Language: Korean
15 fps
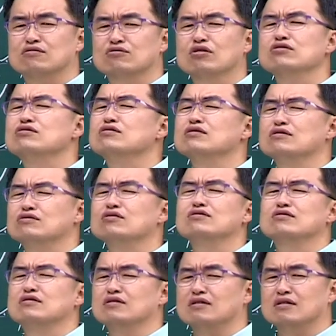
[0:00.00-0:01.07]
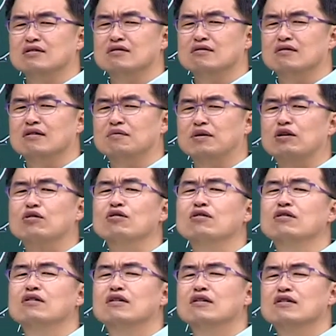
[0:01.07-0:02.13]
최씨, 최씨. 예,
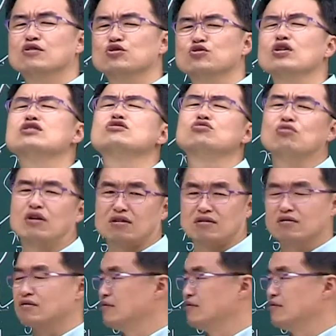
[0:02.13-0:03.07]
바로 최치원.